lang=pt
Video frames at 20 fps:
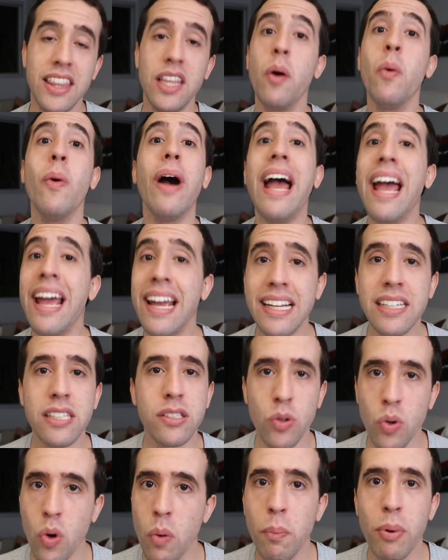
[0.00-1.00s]
Não é
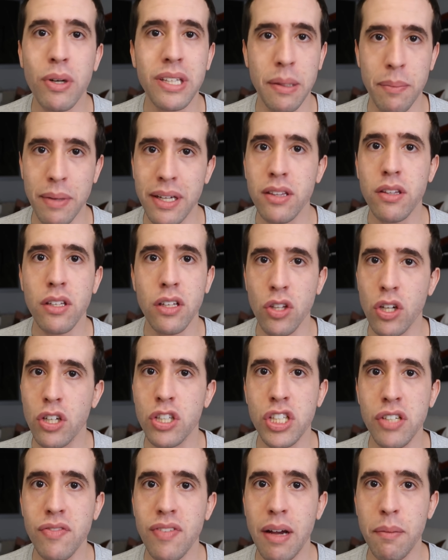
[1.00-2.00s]
esse o comportamento que
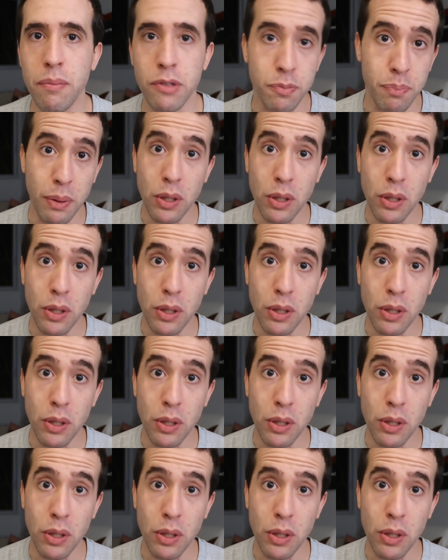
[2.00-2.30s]
nós tivemos.